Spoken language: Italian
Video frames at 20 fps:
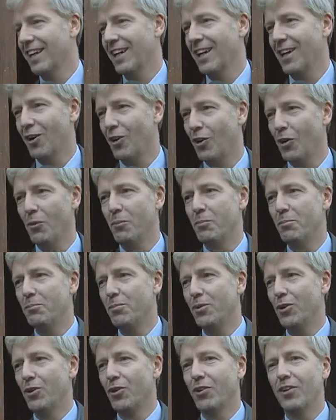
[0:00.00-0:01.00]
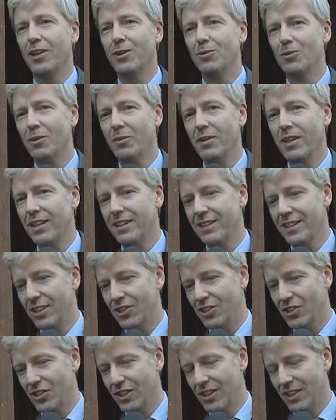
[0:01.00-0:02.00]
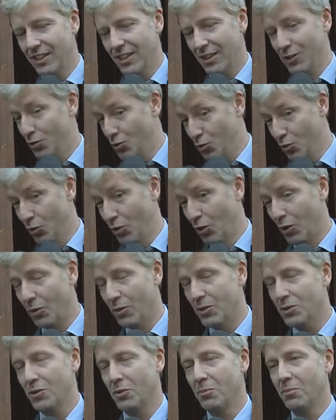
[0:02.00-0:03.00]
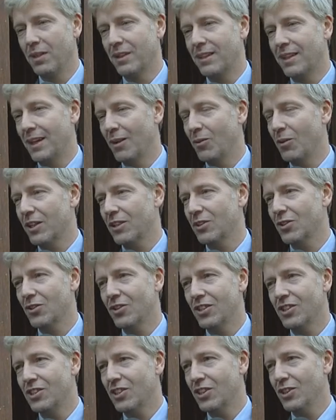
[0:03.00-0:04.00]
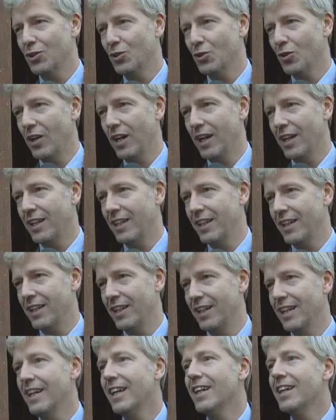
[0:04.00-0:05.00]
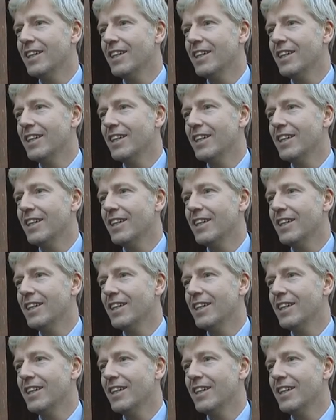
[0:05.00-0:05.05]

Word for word: che compiono nel 2010 raggiungono questo bel traguardo dei 100 anni